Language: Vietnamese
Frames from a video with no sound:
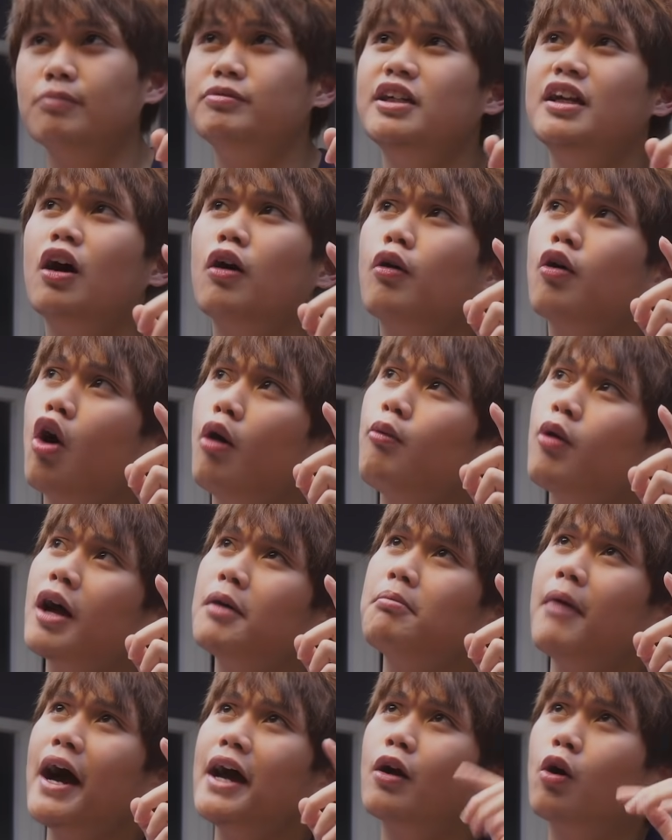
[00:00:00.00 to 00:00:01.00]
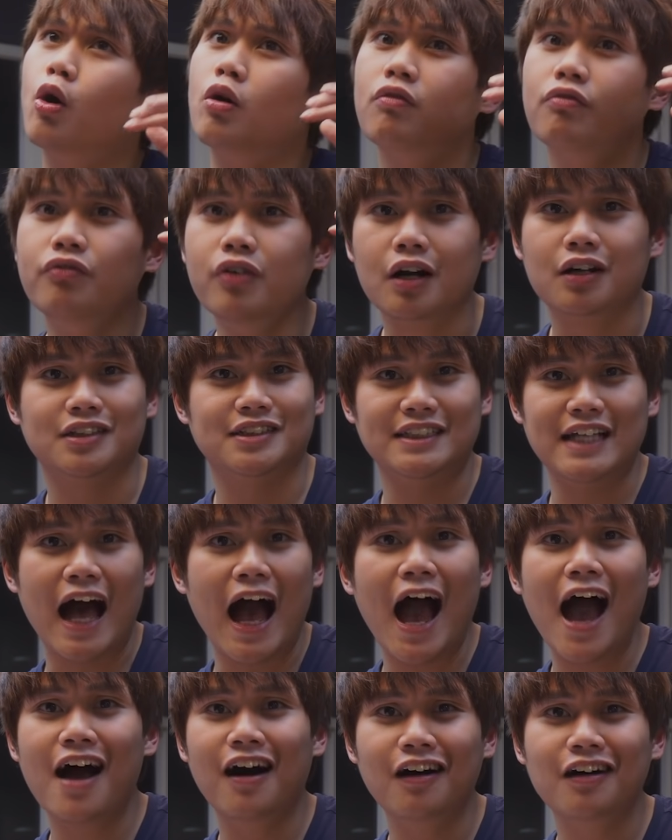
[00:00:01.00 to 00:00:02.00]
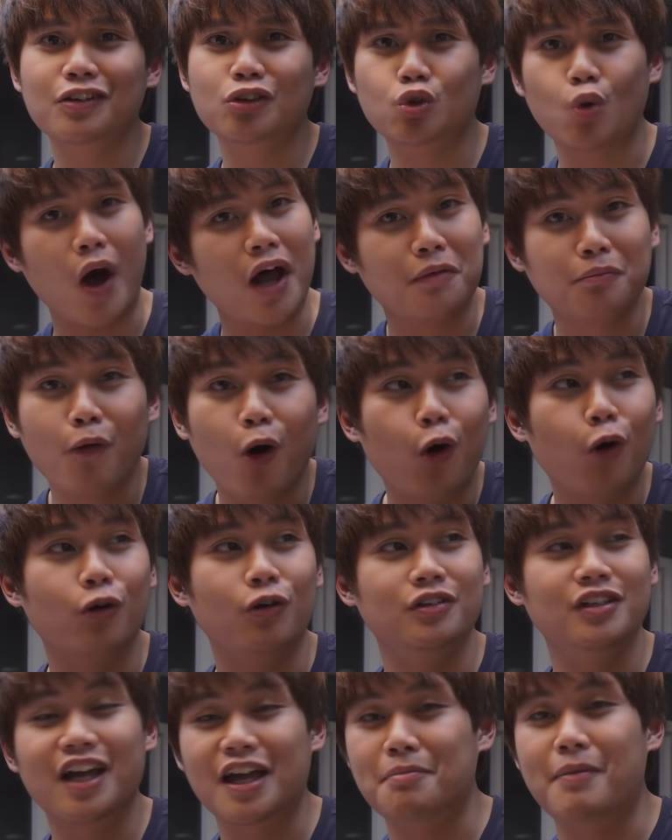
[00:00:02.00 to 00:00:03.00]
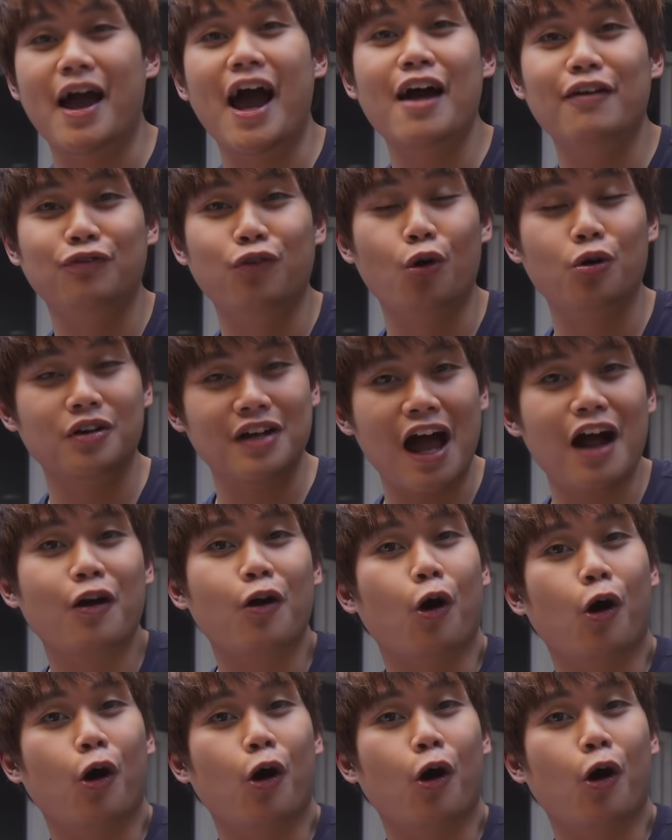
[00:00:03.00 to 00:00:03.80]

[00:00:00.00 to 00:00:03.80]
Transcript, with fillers: thậm chí là có có một cái máy còn vượt giá hơn toàn bộ những cái máy iPhone đang